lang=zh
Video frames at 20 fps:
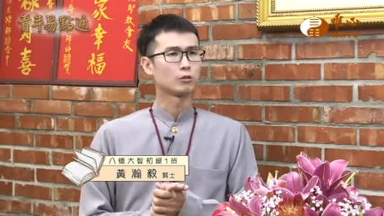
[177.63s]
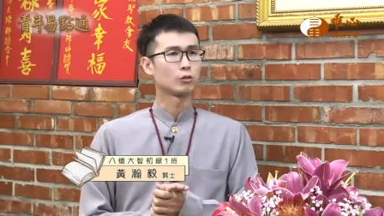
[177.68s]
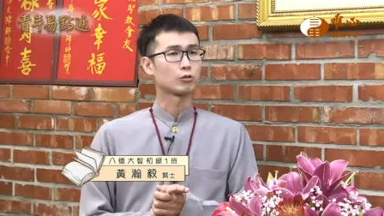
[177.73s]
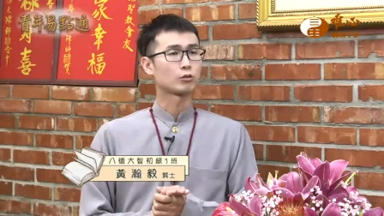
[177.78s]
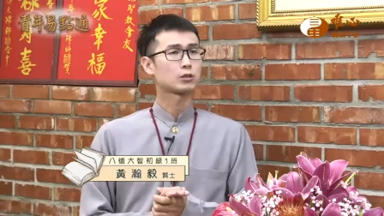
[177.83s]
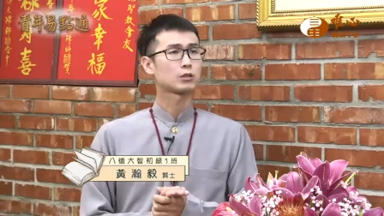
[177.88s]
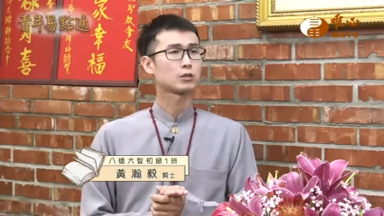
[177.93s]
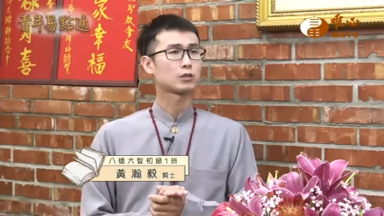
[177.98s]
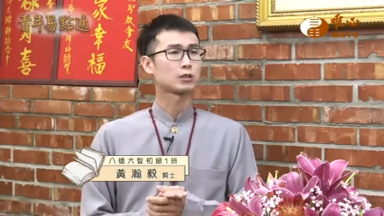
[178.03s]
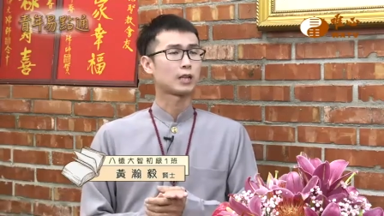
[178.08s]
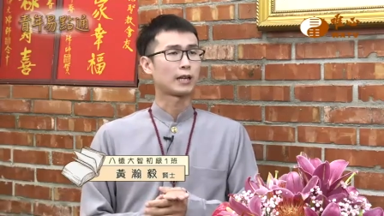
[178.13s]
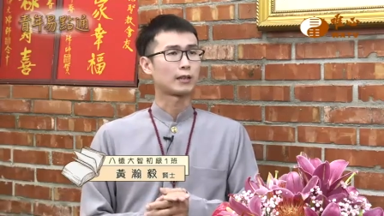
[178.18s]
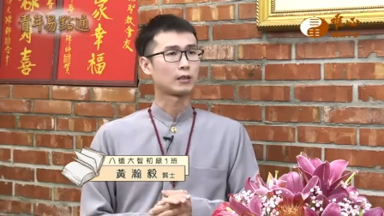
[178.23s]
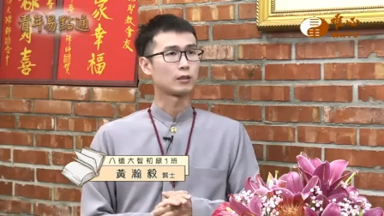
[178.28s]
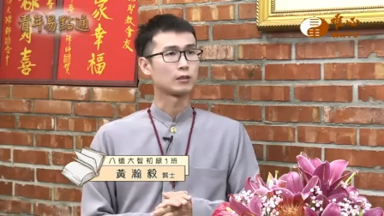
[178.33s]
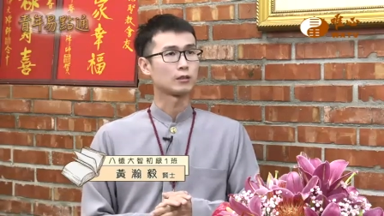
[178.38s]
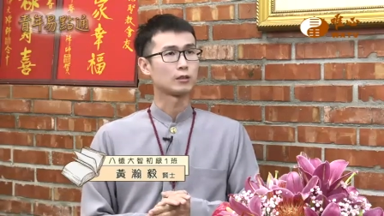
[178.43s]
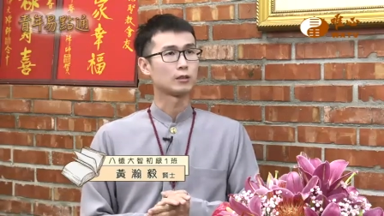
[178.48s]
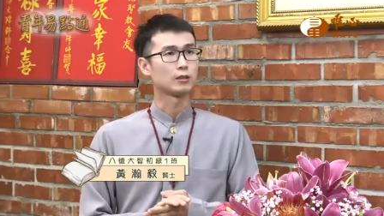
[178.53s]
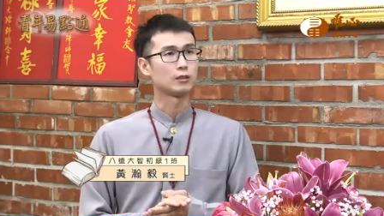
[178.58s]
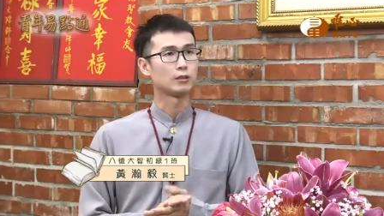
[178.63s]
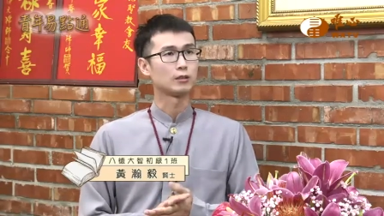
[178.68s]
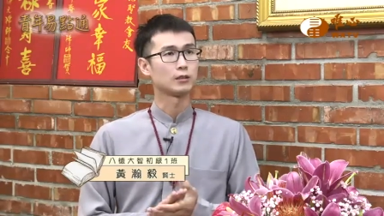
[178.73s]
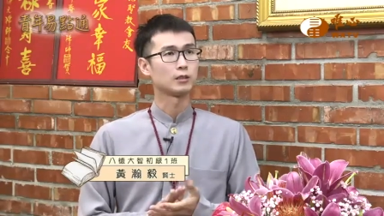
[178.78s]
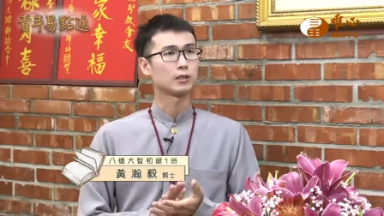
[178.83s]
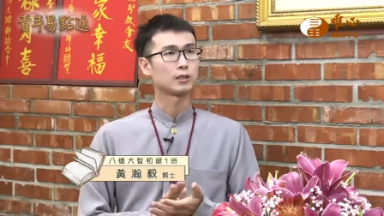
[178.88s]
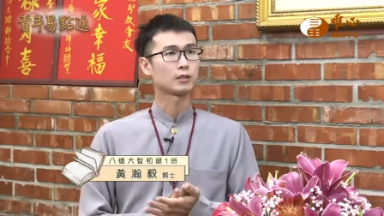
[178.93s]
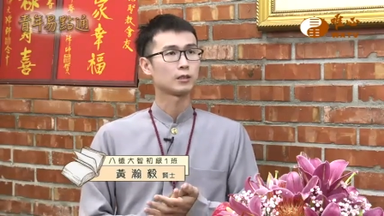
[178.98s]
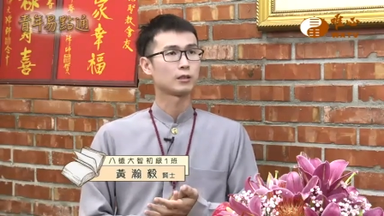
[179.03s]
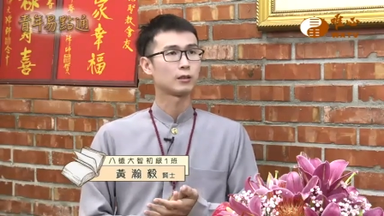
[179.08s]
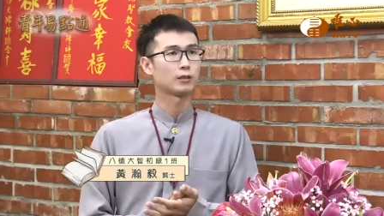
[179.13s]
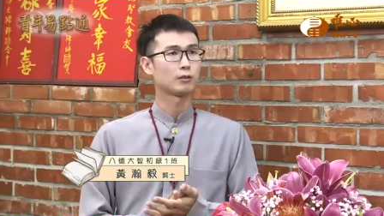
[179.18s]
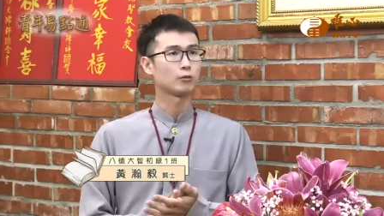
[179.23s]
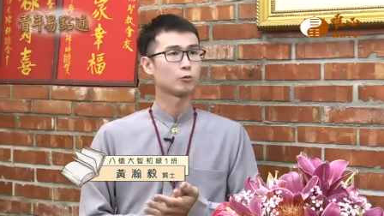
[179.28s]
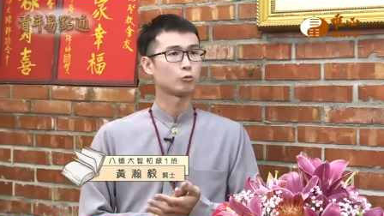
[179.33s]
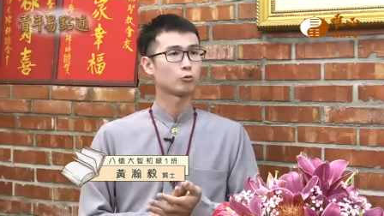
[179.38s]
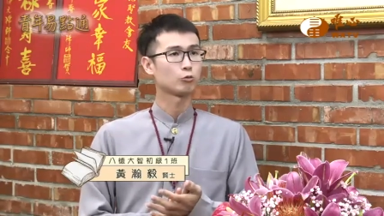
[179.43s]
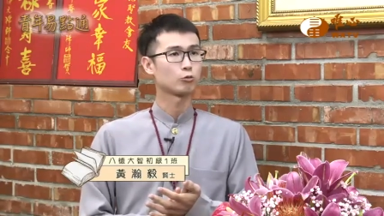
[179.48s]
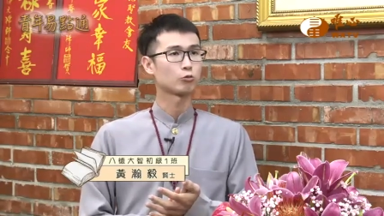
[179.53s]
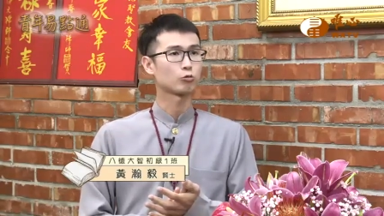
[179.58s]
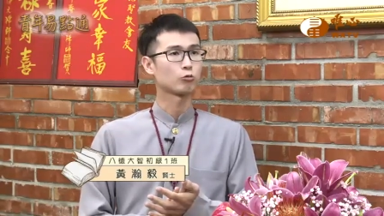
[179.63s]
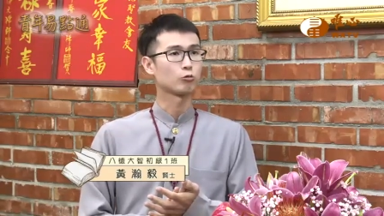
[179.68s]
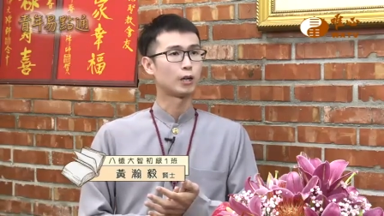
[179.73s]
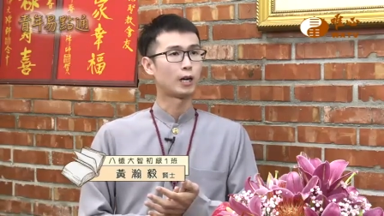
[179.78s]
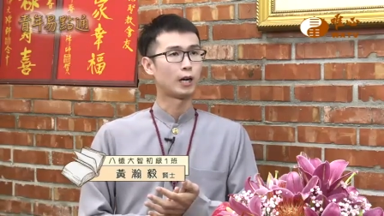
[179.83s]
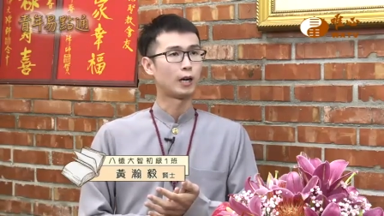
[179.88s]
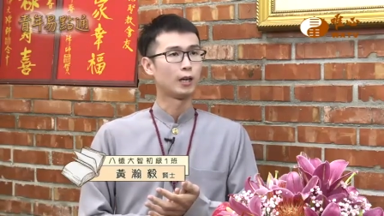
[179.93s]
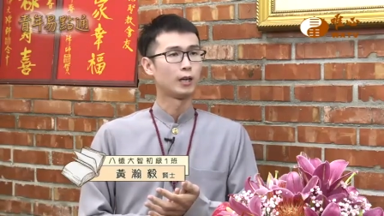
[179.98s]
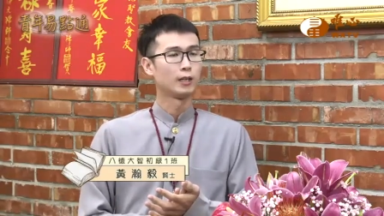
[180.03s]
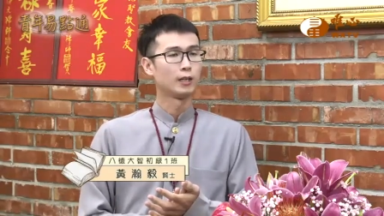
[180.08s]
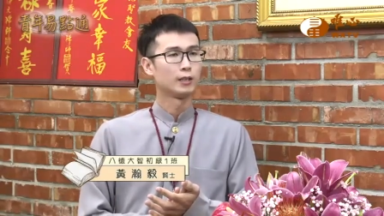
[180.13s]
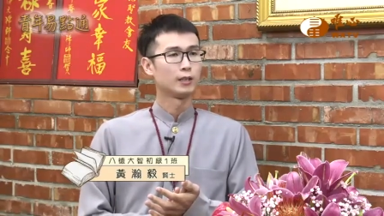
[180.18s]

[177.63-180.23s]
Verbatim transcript: 有自产的那些屋主啊，